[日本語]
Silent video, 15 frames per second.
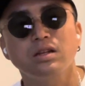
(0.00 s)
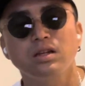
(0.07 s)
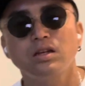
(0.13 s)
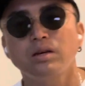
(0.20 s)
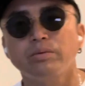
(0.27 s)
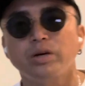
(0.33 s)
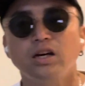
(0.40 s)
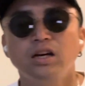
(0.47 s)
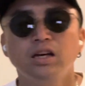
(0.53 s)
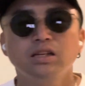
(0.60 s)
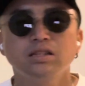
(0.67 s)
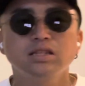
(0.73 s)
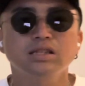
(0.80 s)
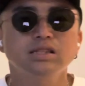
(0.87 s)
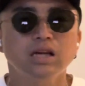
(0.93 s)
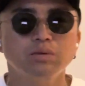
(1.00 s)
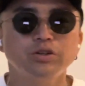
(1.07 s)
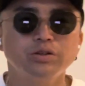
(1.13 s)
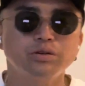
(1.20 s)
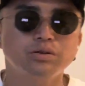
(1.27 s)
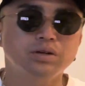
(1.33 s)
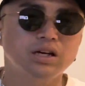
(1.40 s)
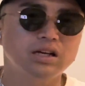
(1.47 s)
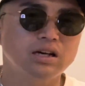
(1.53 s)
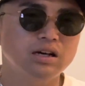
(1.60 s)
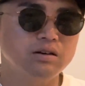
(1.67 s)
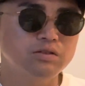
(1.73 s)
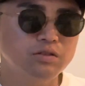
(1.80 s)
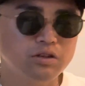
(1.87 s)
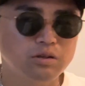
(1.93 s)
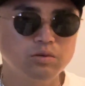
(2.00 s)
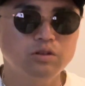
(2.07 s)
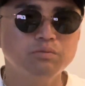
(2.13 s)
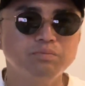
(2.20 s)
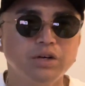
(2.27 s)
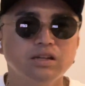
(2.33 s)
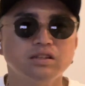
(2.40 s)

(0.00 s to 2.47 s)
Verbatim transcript: 例えばじゃあ寒いとからフルムーンパー